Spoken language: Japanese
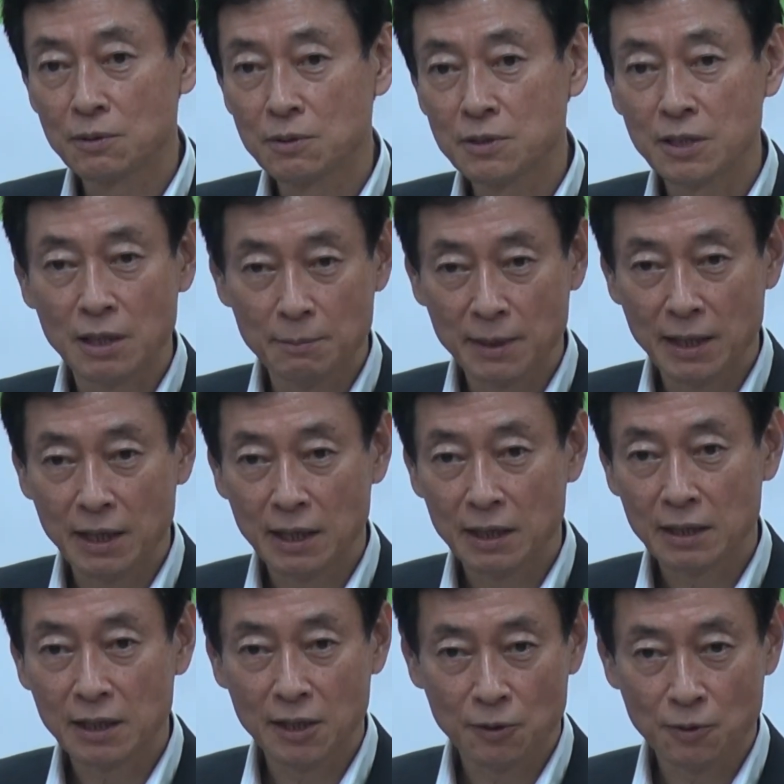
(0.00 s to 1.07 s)
生命、
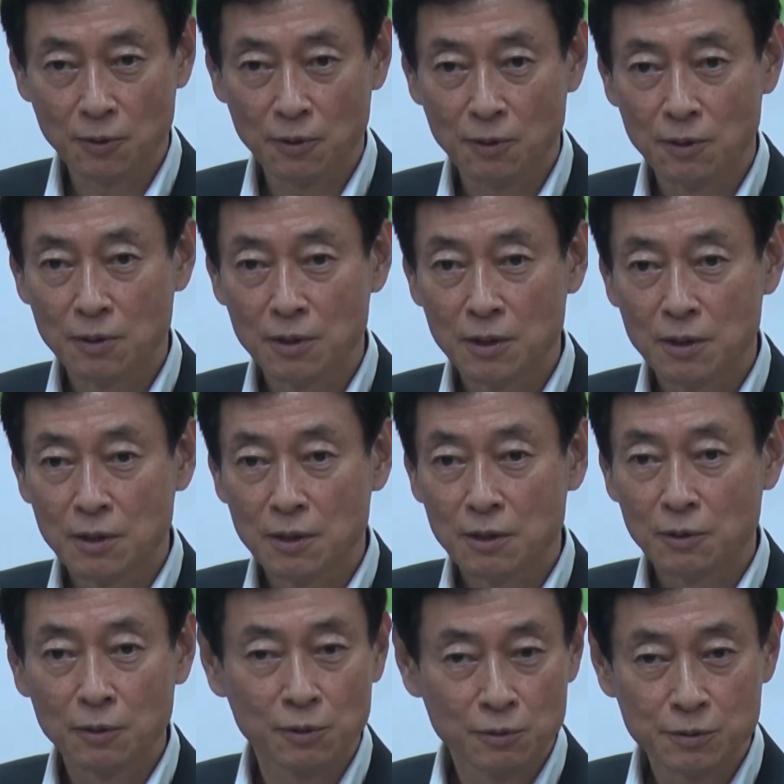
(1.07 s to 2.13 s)
健康、
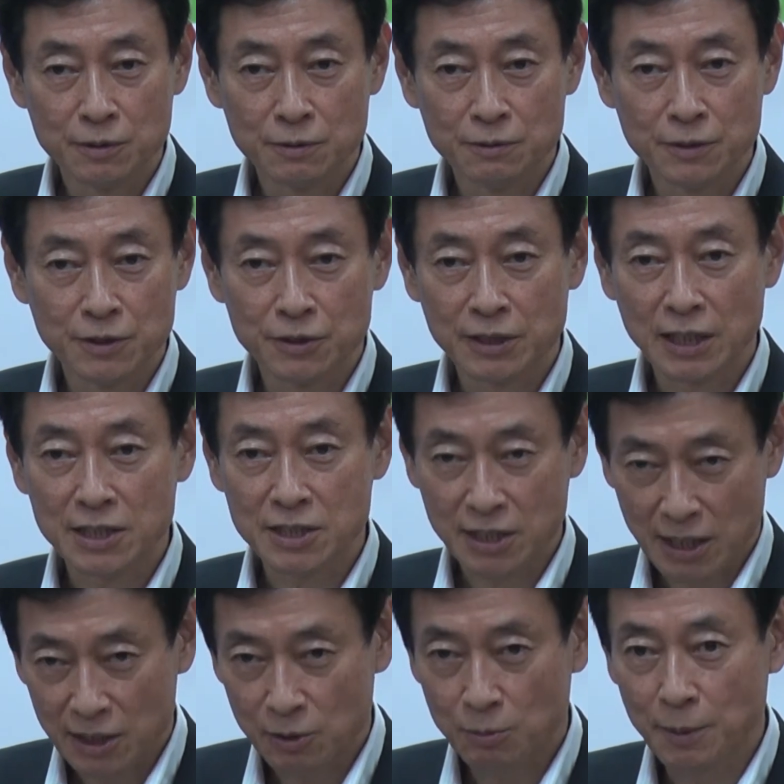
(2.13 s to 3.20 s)
このウイルスからしっ
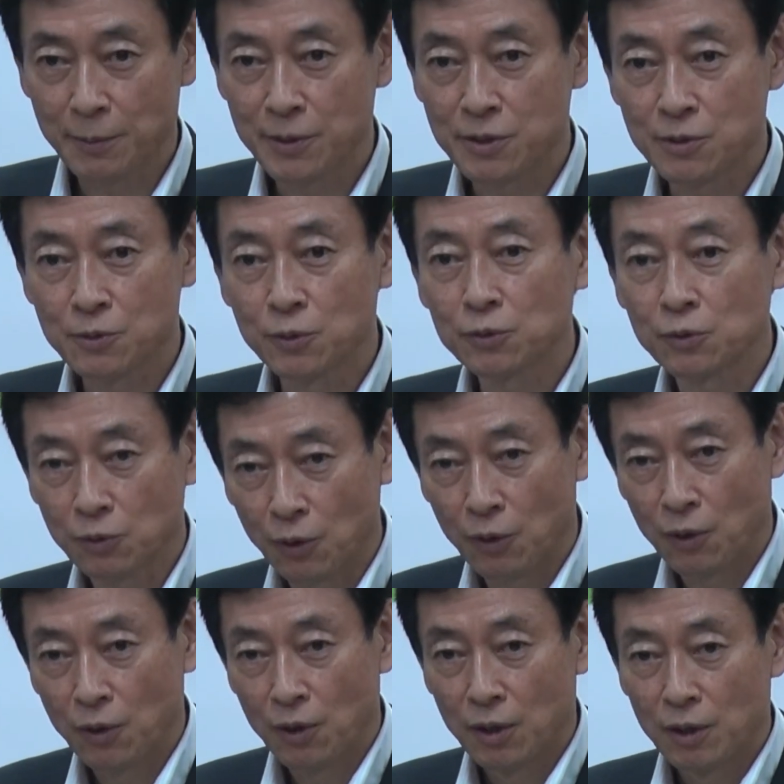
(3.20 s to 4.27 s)
かりと守りすることと、
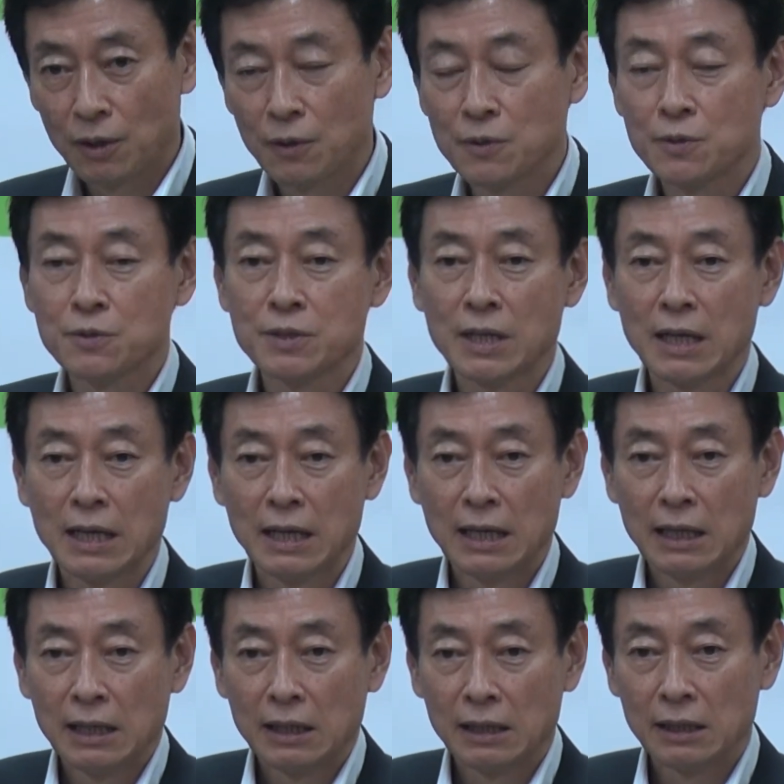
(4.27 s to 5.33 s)
そして、
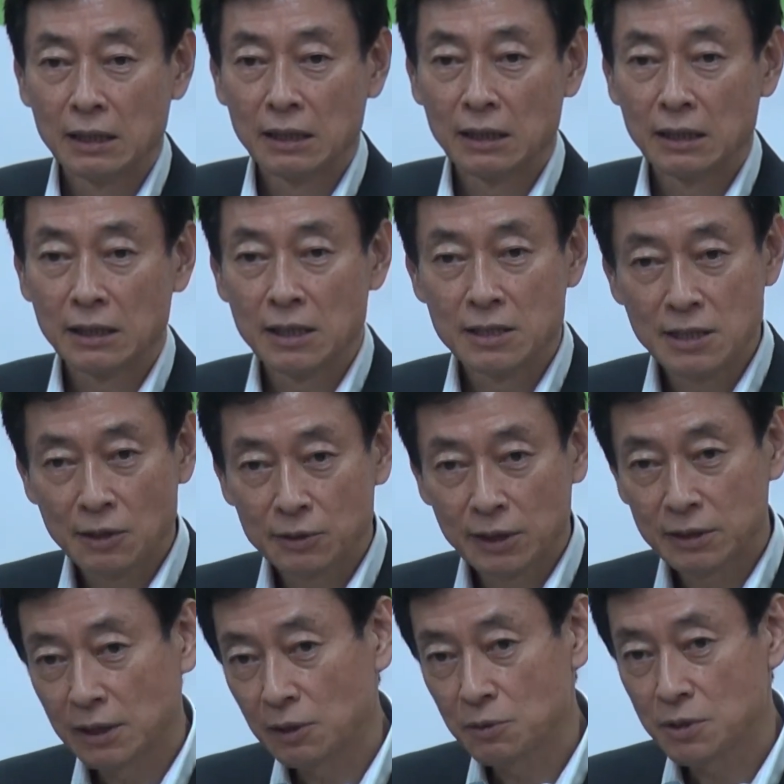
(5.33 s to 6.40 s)
経済を
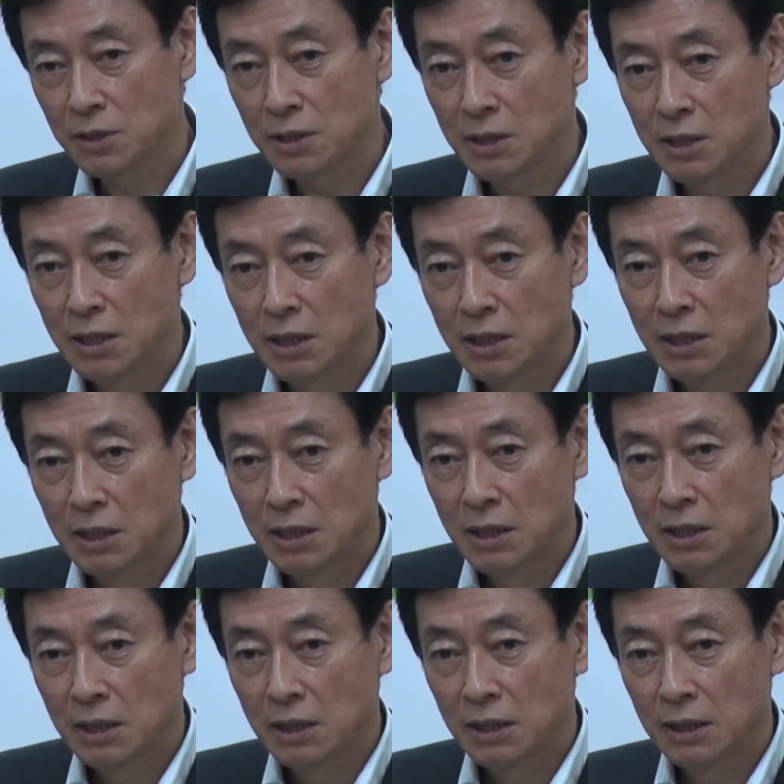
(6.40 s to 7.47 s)
立て直し、
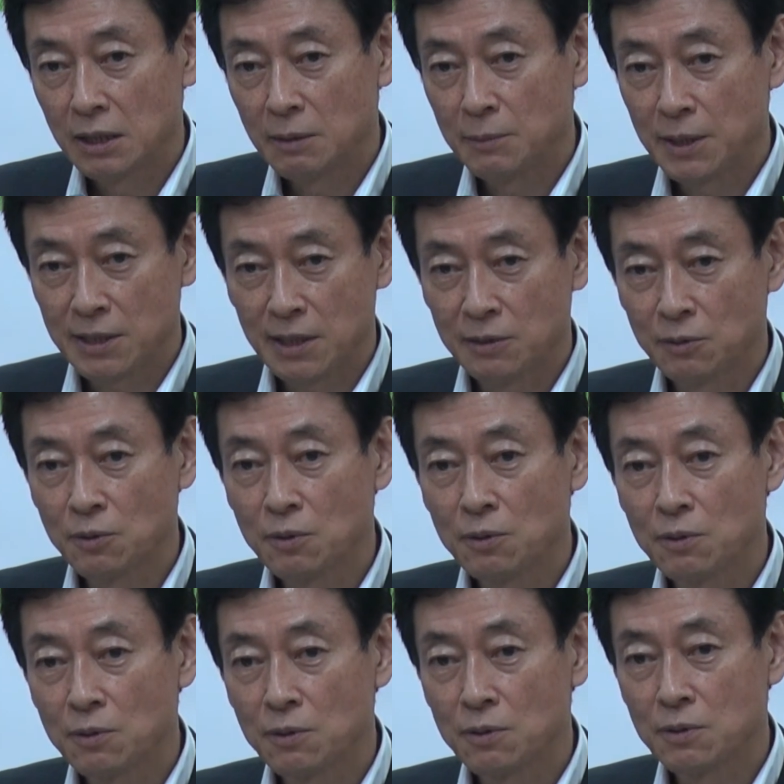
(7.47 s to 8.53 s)
皆さんの
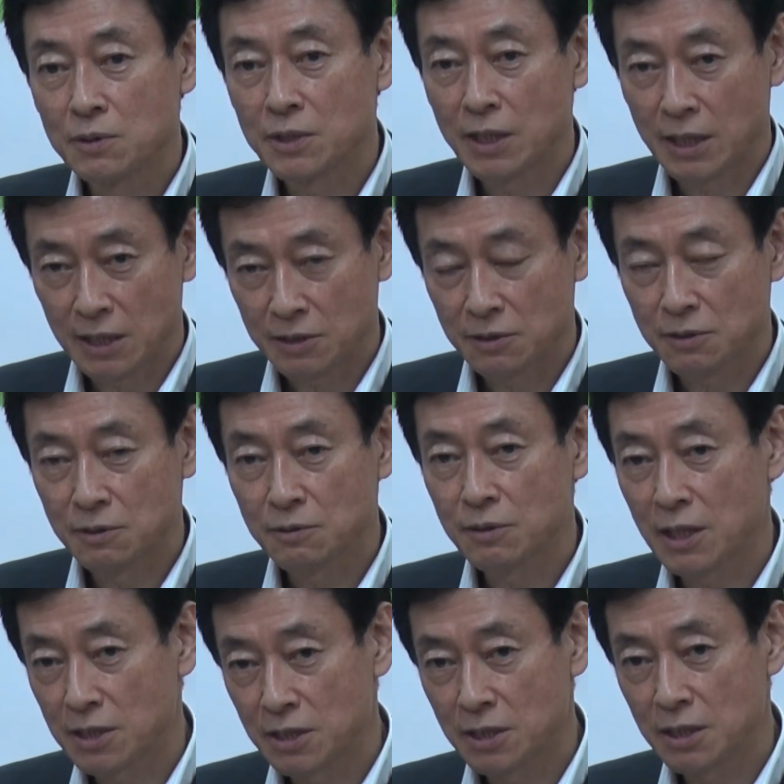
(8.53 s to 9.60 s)
生活、
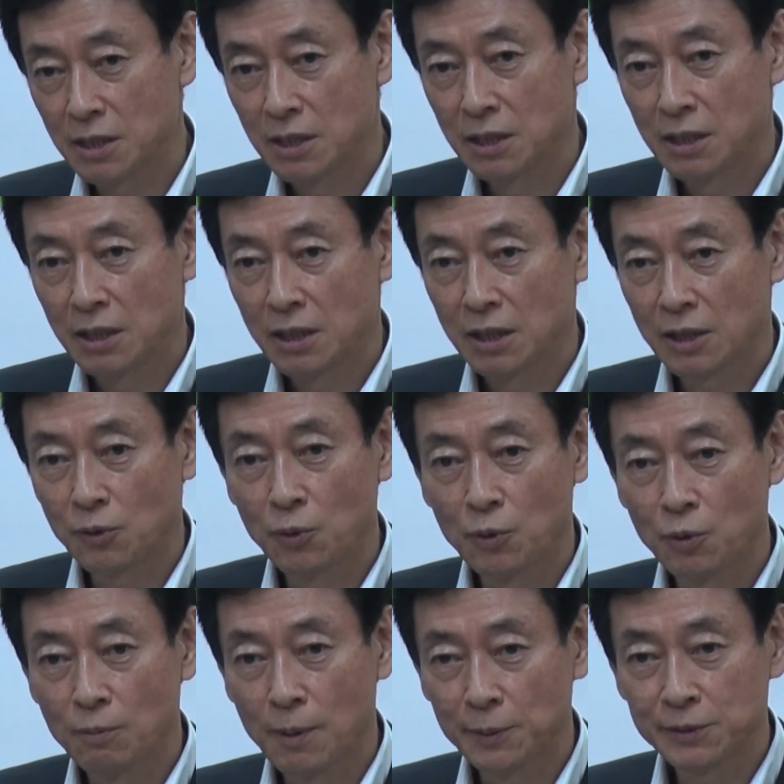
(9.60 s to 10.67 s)
暮らし、雇
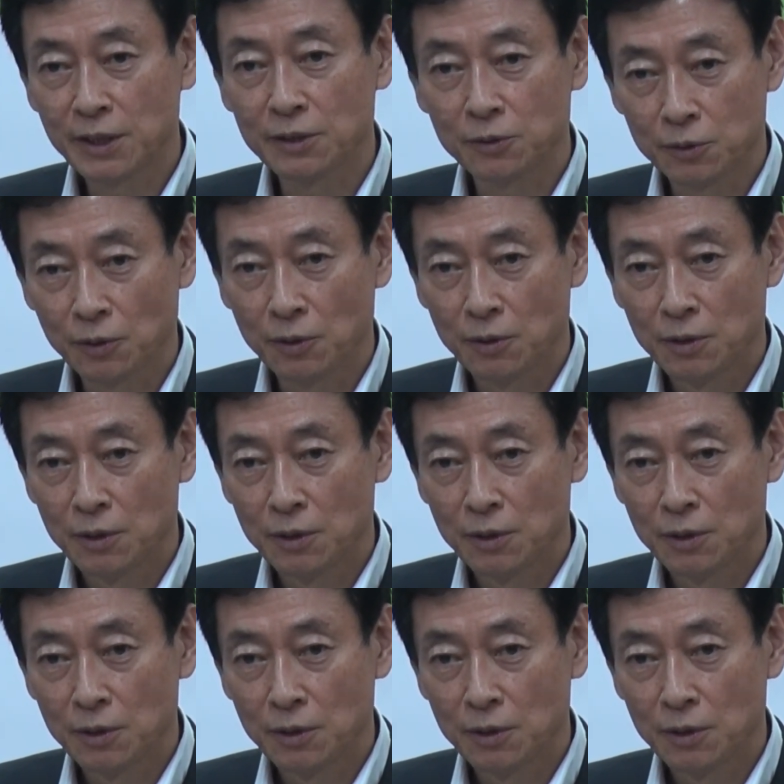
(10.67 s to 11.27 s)
用を守っていくこと、